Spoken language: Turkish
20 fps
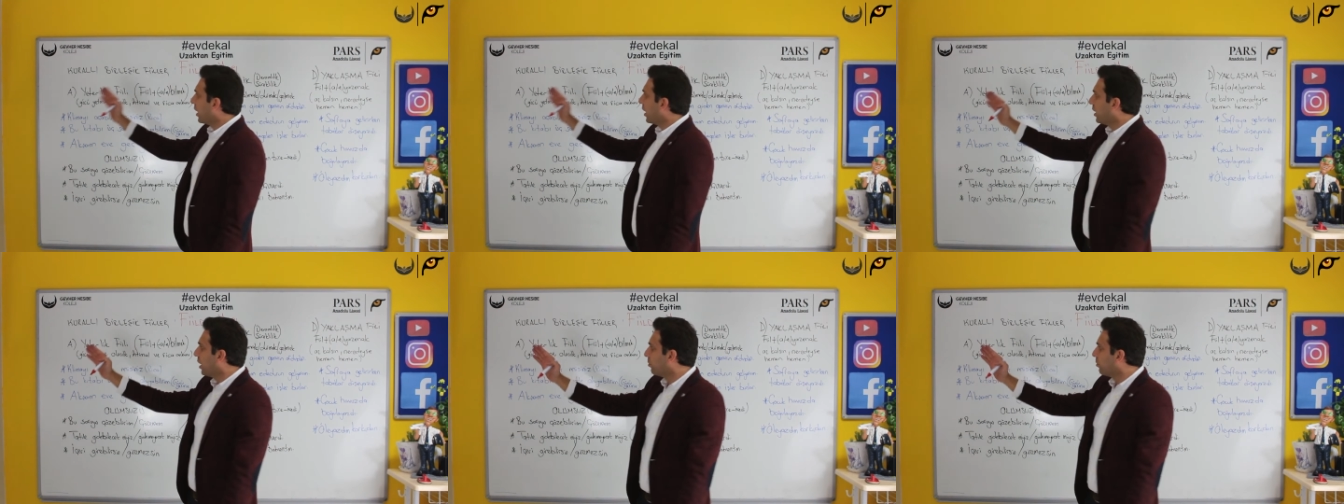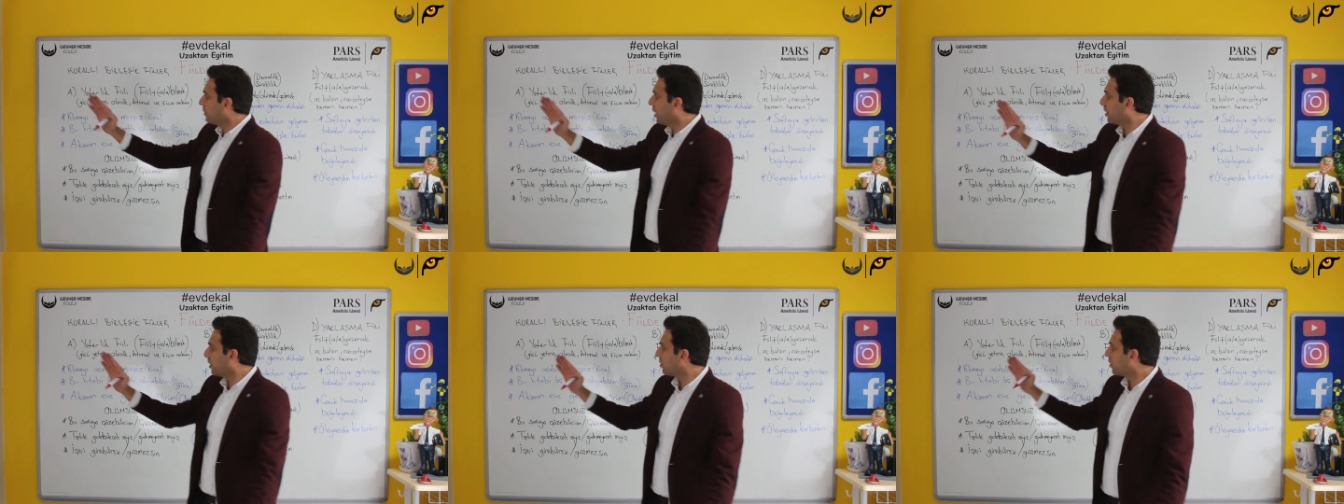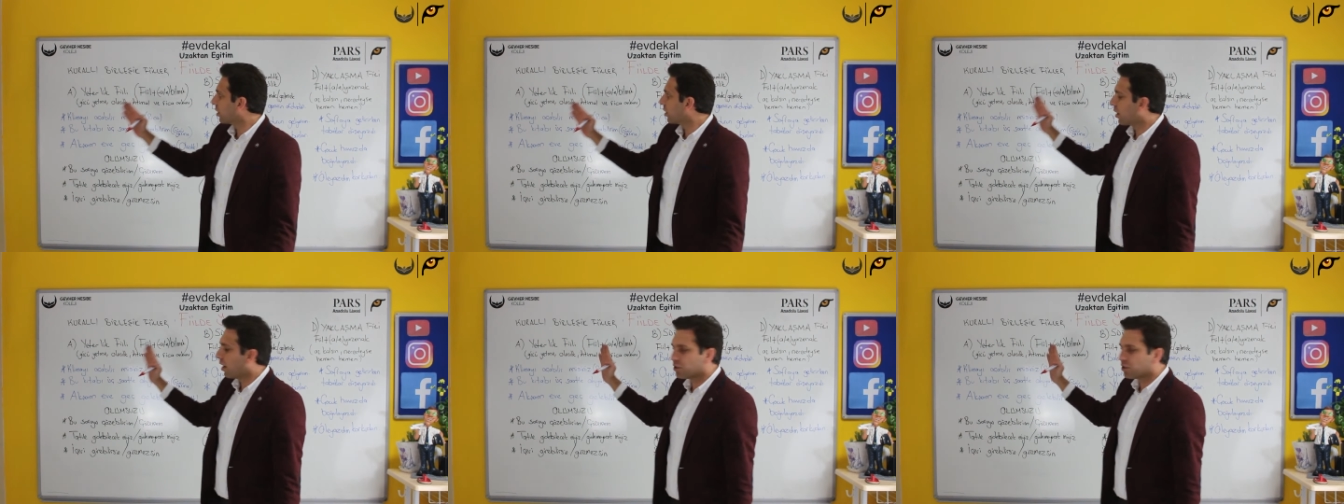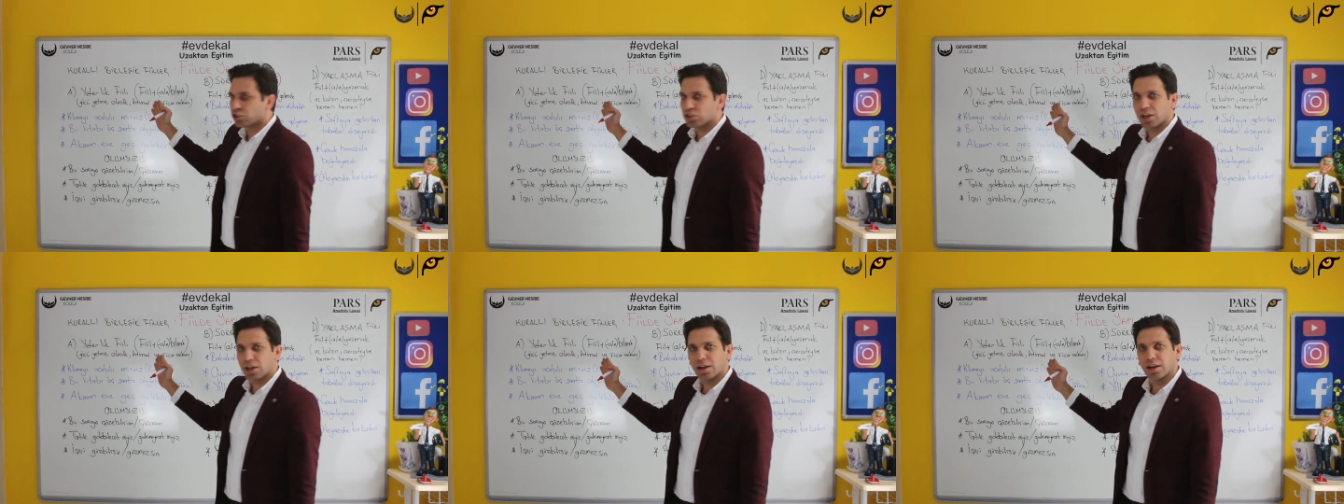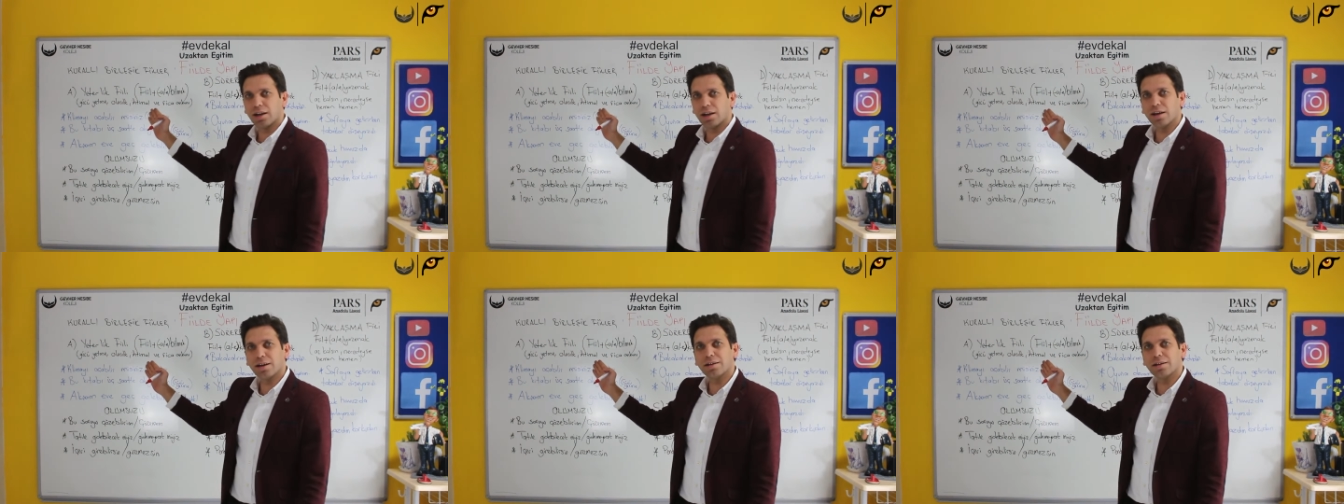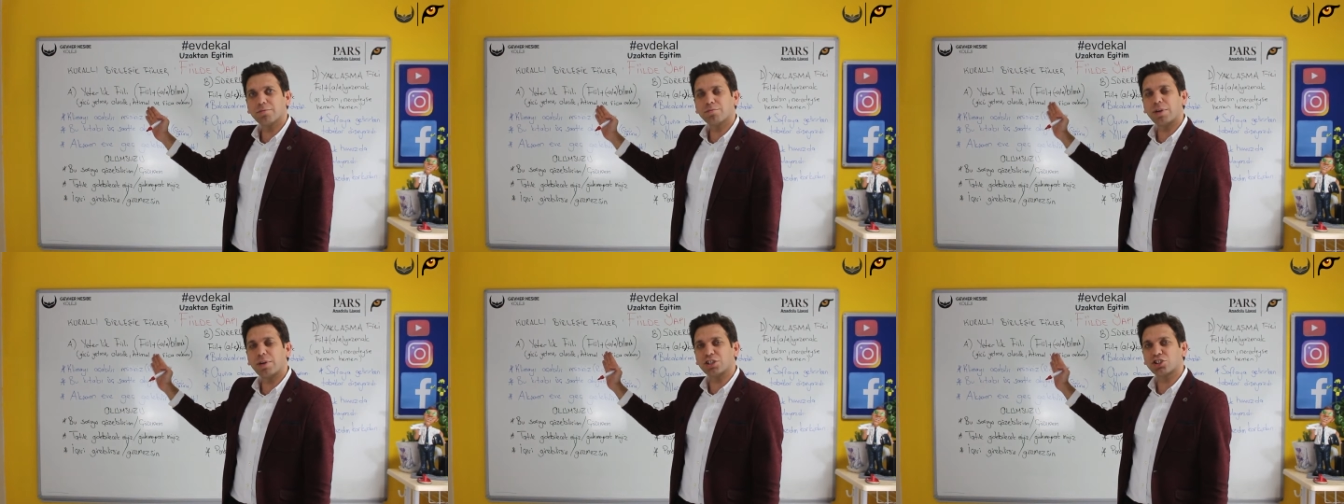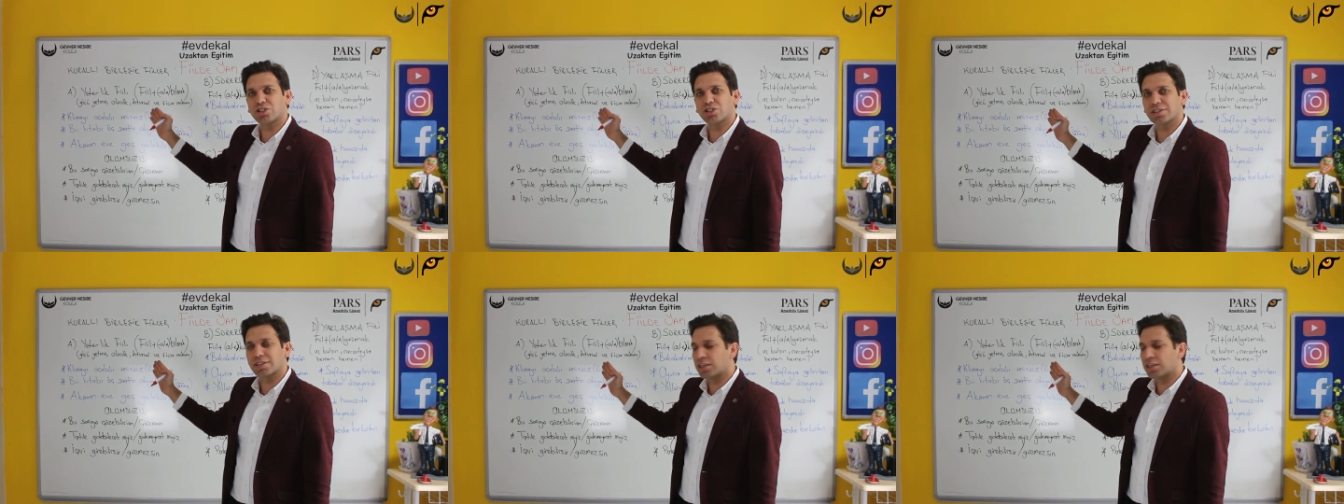eylemler kaç e,
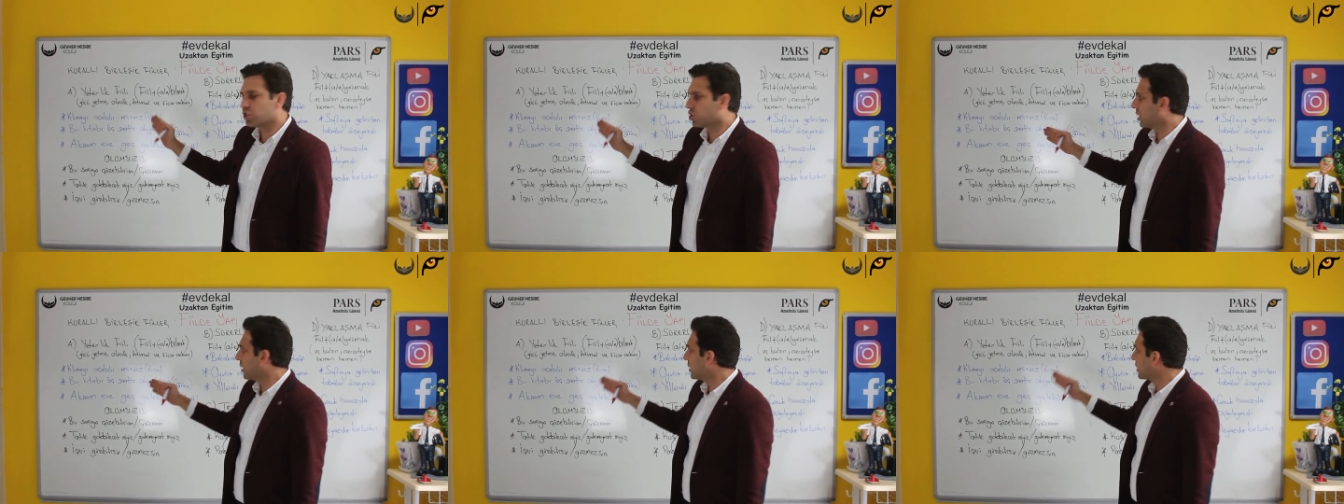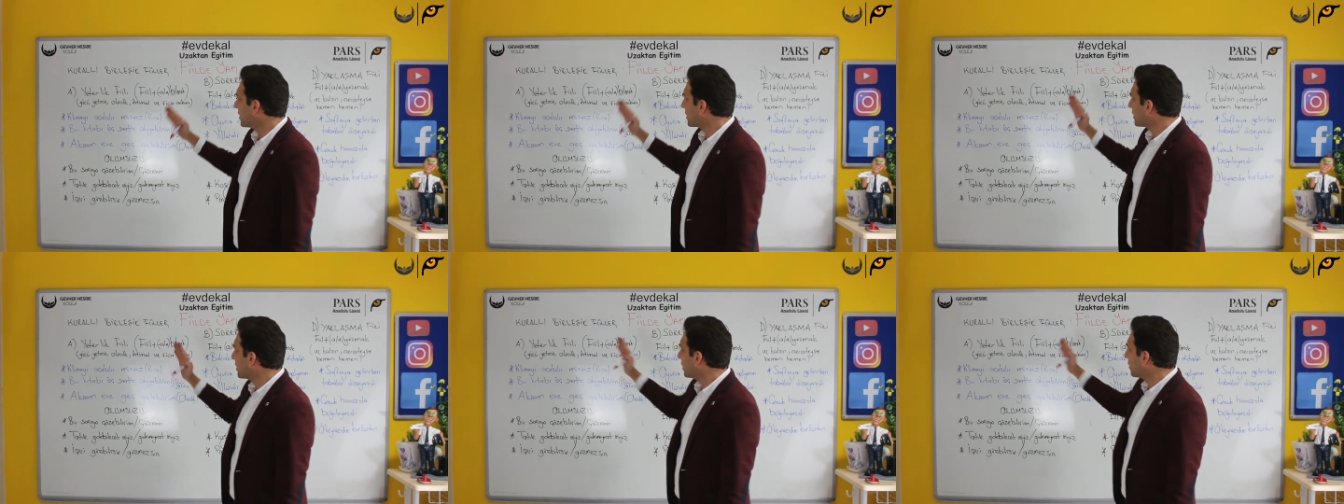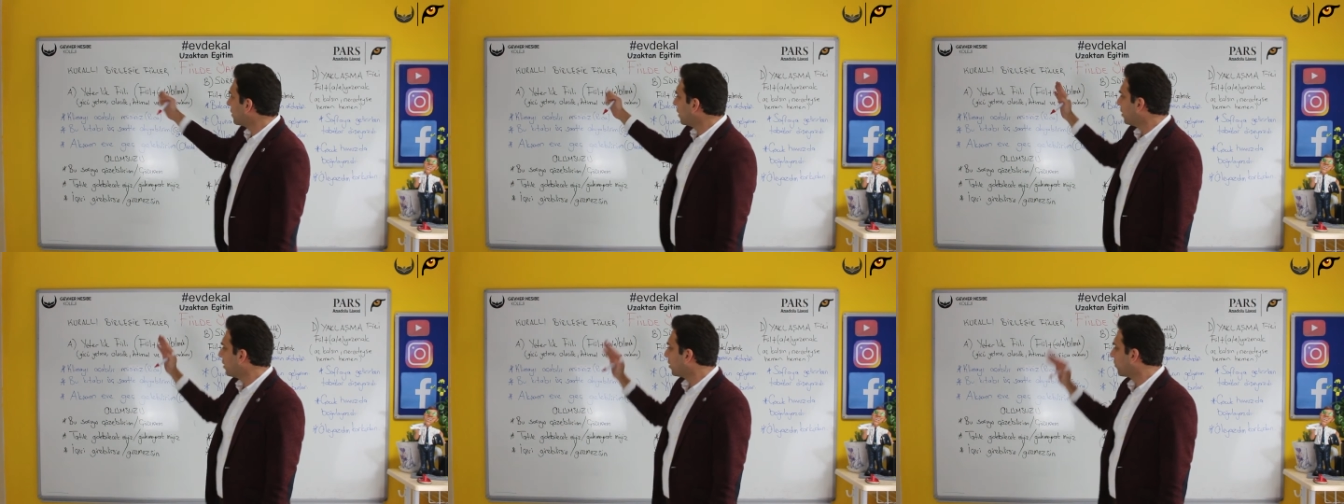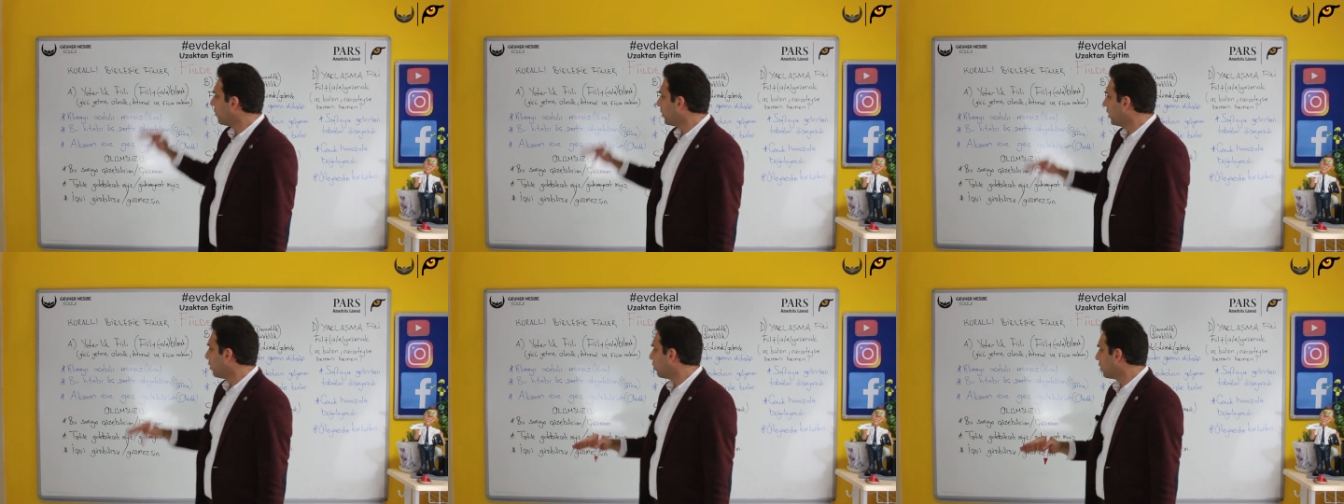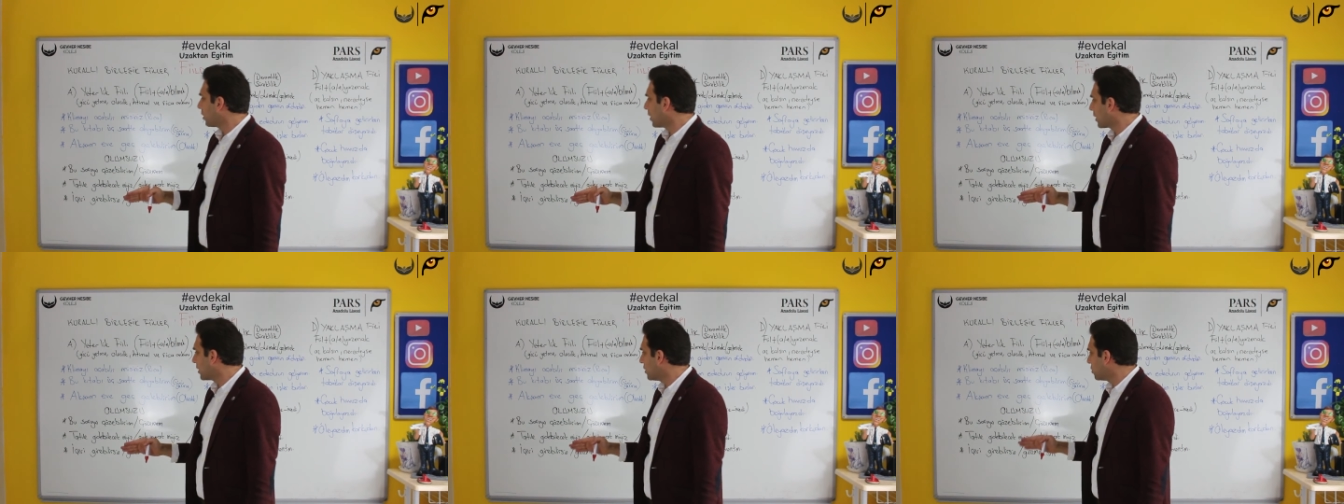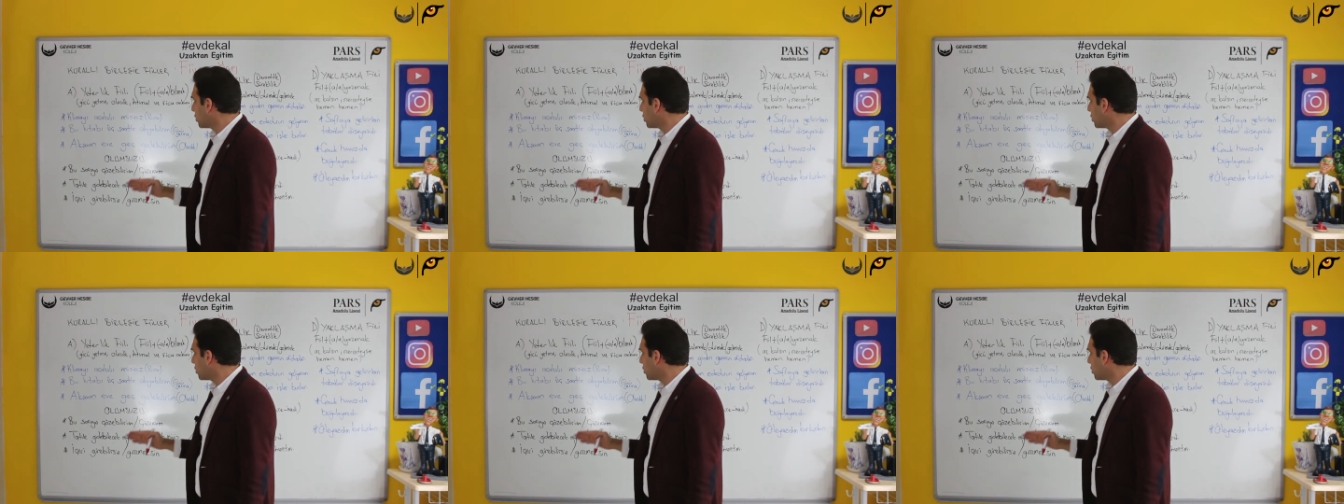başlıkta inceleyeceğiz? Yeterlilik fiili olarak